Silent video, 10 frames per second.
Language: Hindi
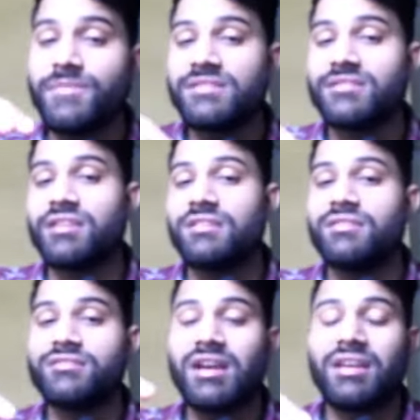स्पेस के
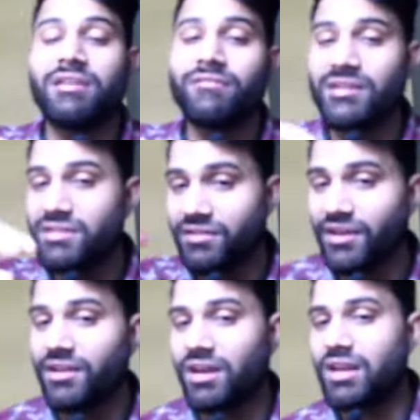अंदर जाके वहां से
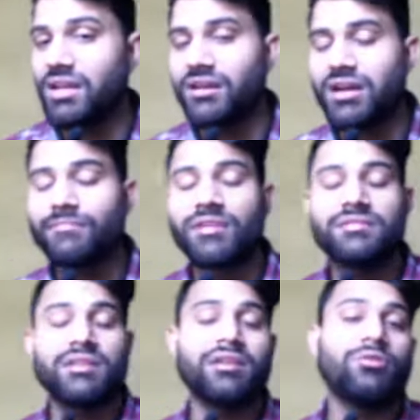ड्रेन निकालने का काम
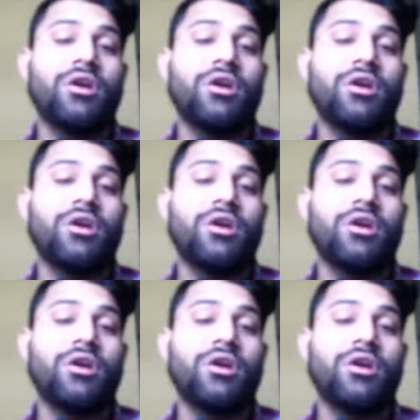करती है